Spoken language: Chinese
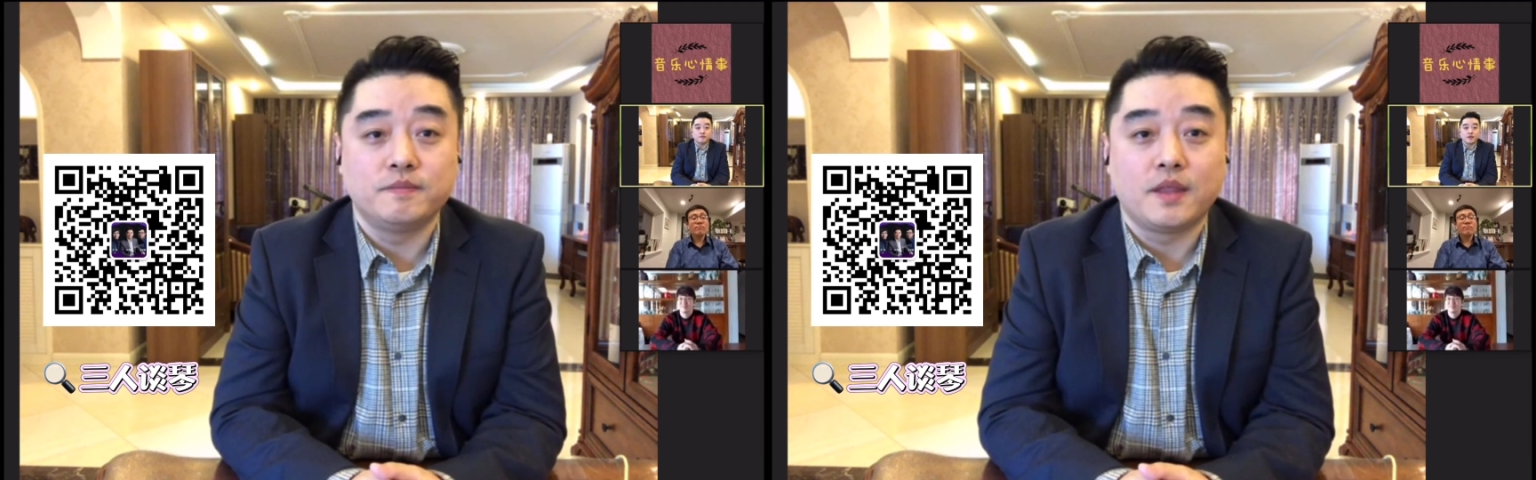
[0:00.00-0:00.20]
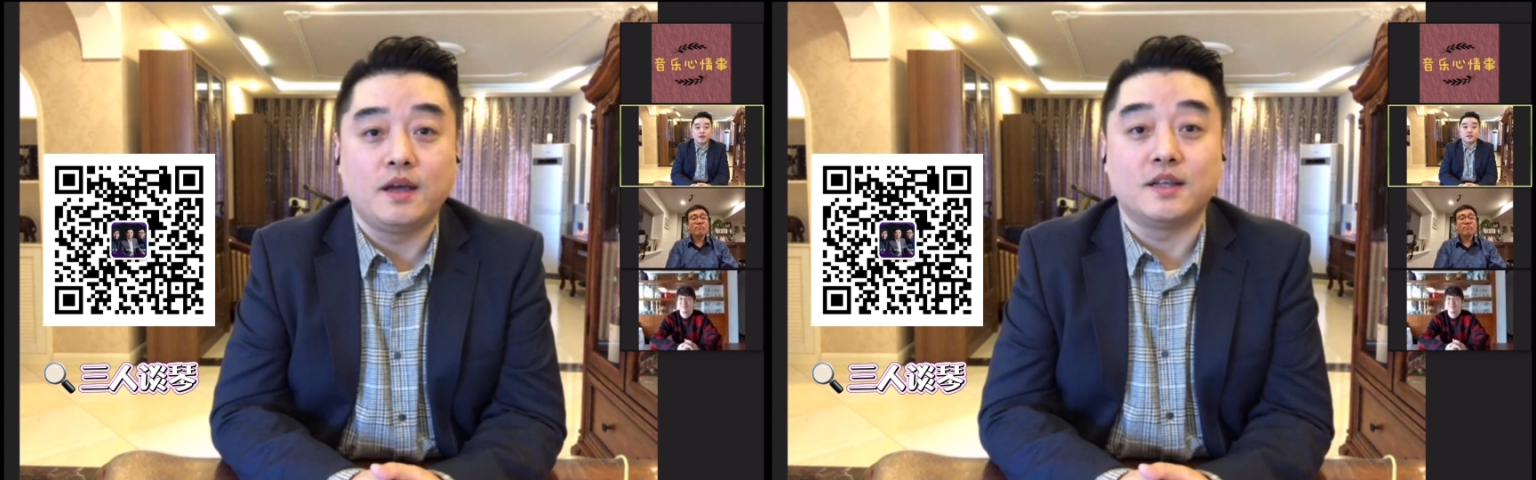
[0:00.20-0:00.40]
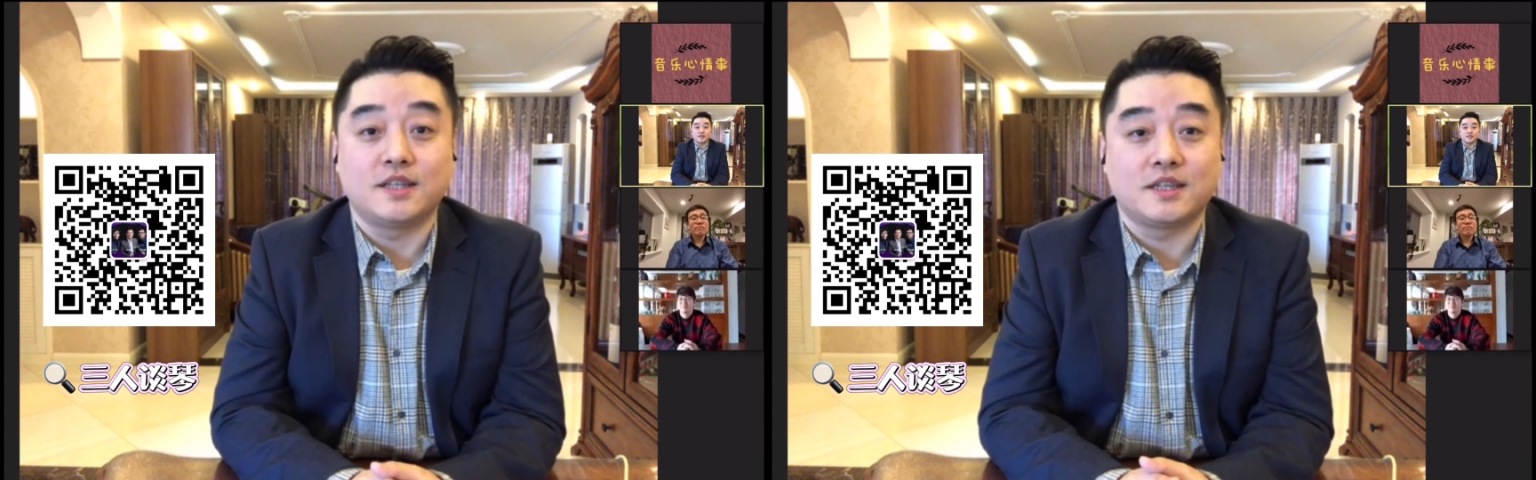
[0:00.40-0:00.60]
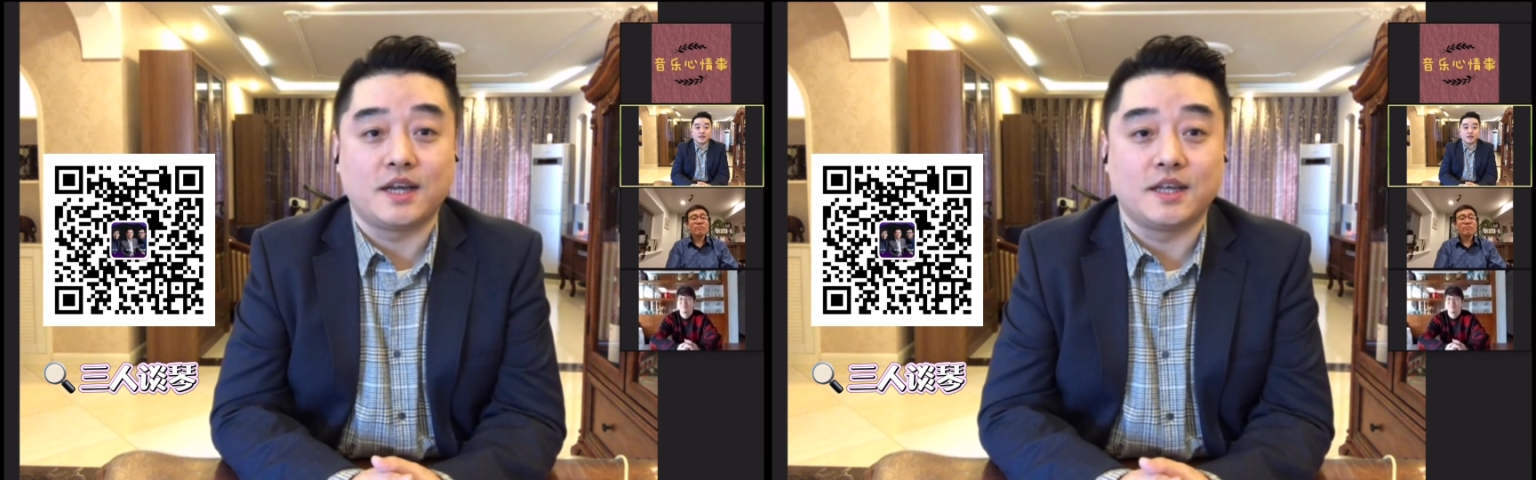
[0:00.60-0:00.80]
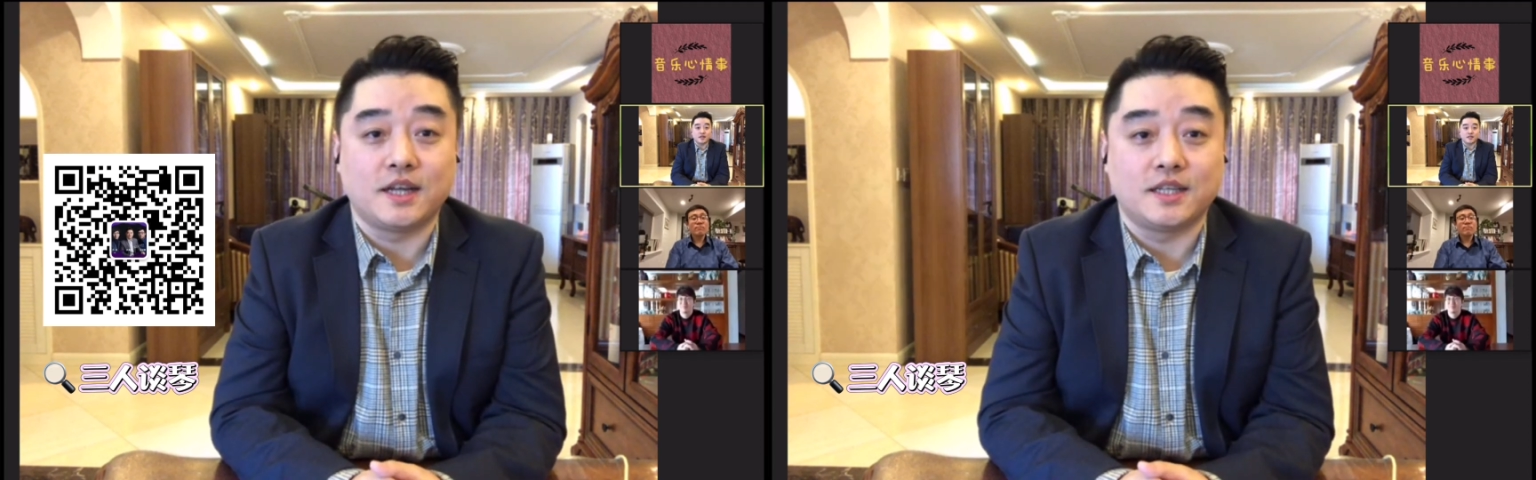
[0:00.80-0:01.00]
啊，再次感谢
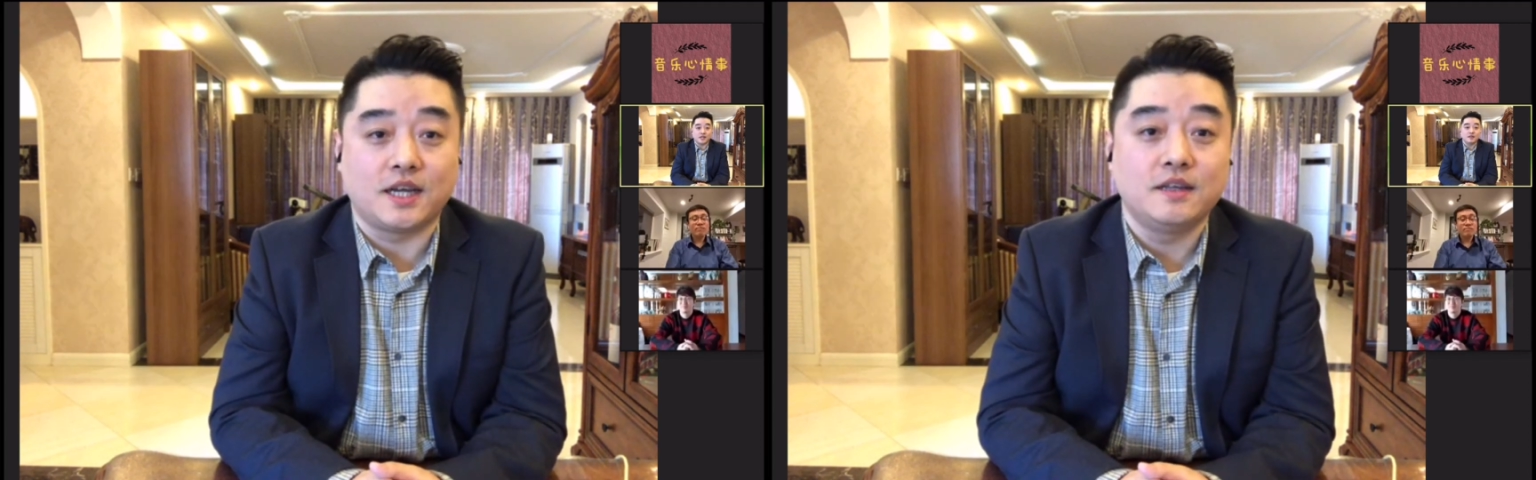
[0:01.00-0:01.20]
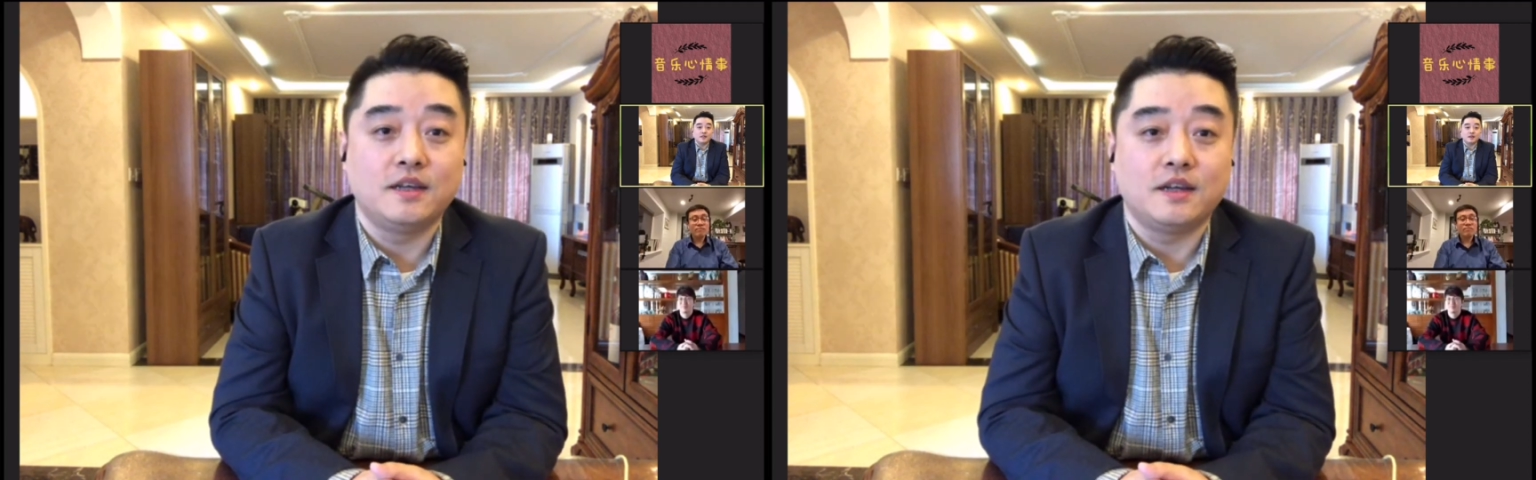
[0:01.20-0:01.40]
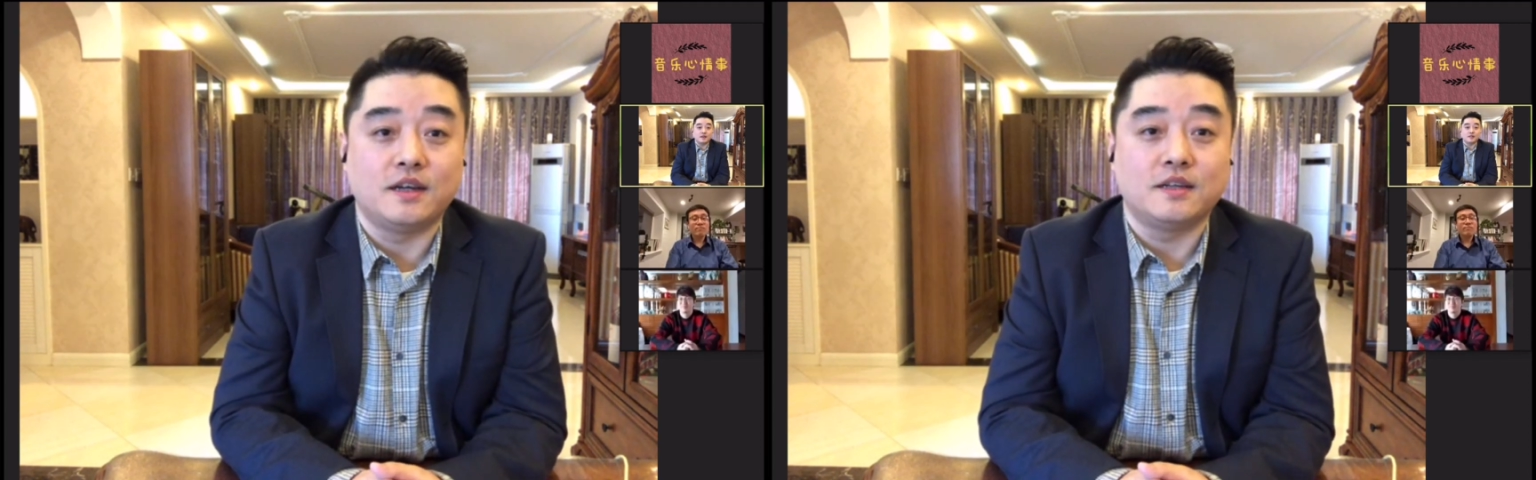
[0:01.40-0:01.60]
大家啊，